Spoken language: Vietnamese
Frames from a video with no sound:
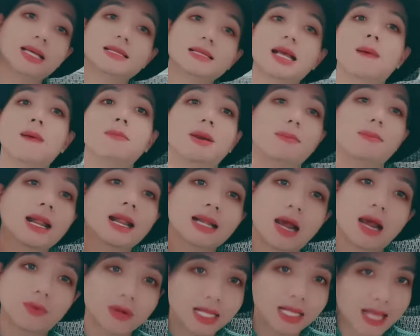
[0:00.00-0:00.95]
cái xong rồi bắt
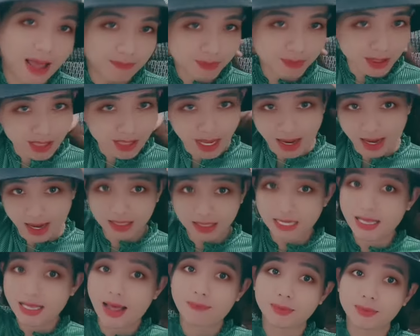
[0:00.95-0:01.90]
đầu đi làm từ thiện
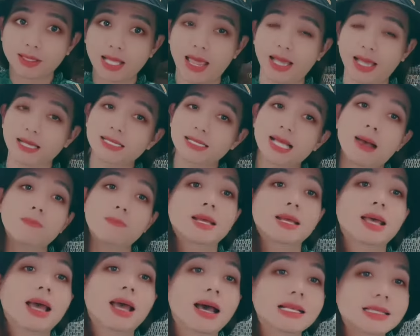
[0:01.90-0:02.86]
đi làm từ thiện cái xong
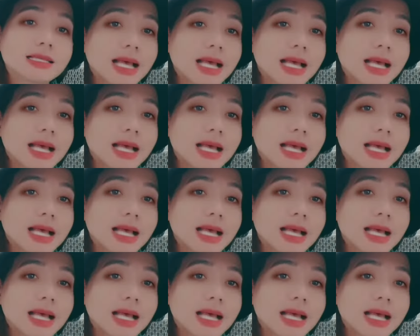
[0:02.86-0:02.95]
rồi hả